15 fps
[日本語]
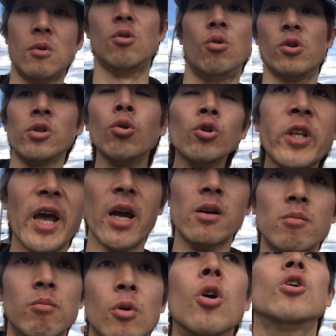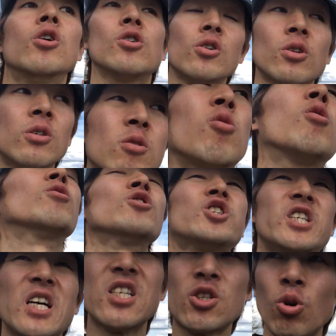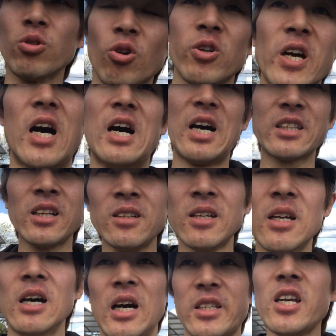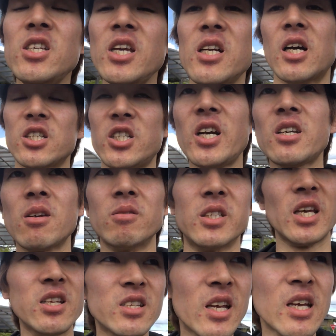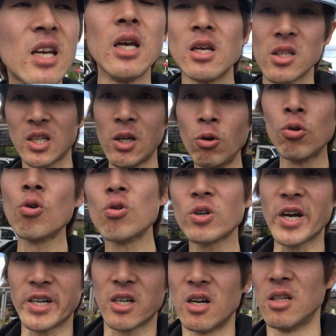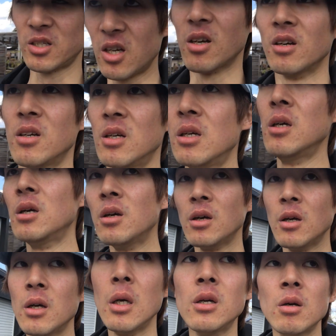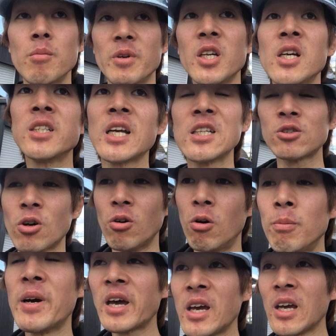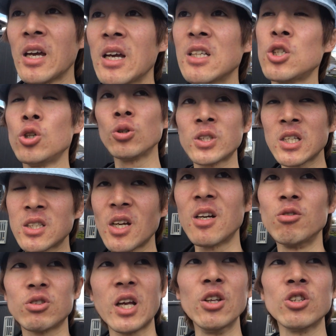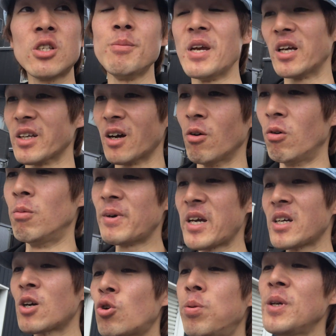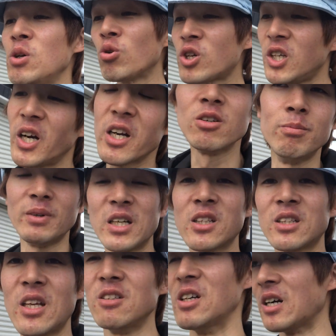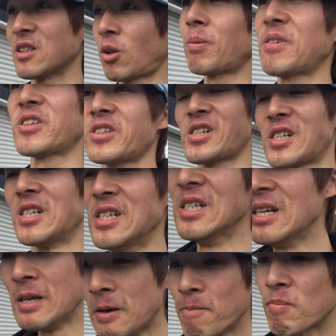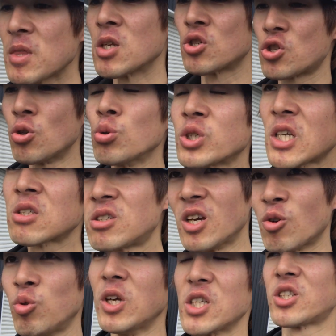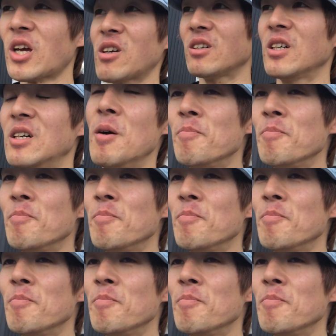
こてもうここの治安仕事、あた当てにせんか滋賀県全テロ国家やからね宮地大佐お前銃殺されるの楽しみやなお前が首を切られるの待ってるわ銃殺刑下してやるわ